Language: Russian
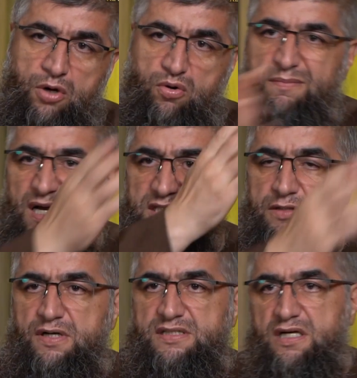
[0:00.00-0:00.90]
وما
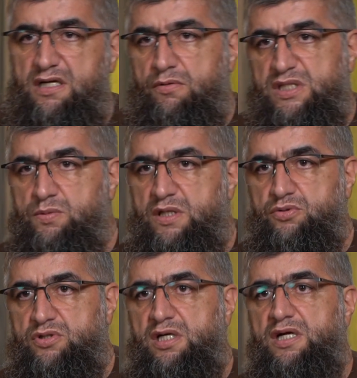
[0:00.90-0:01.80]
سوى ذاك
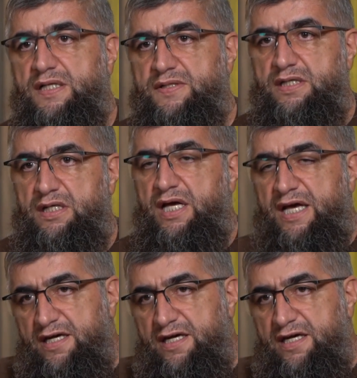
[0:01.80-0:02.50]
وسواس الشياطين